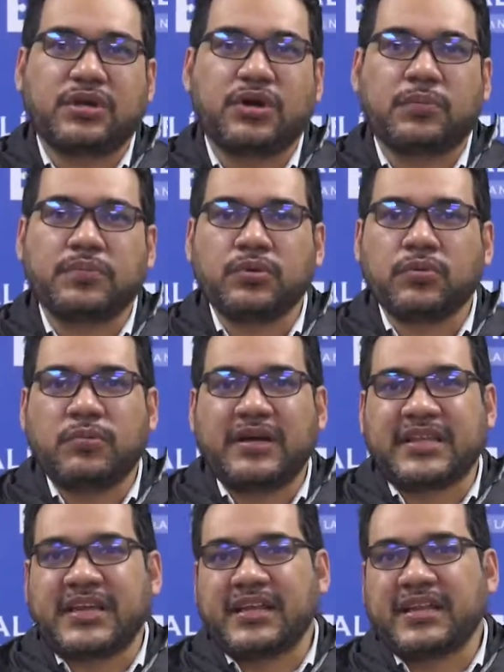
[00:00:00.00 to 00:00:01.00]
obtuvo
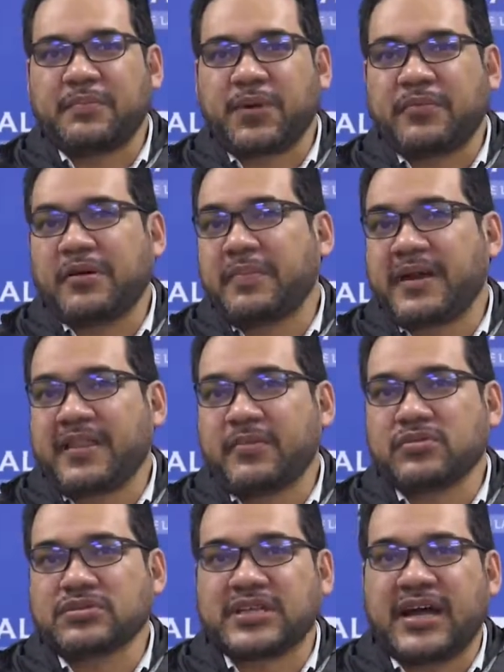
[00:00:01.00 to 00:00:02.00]
material de prueba para
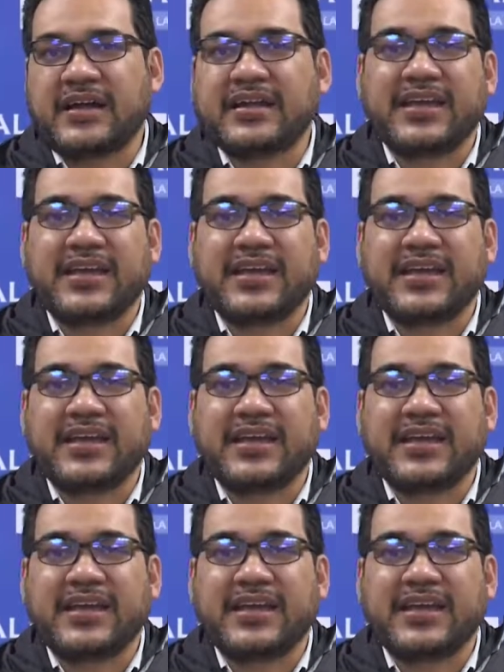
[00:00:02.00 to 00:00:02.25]
demostrar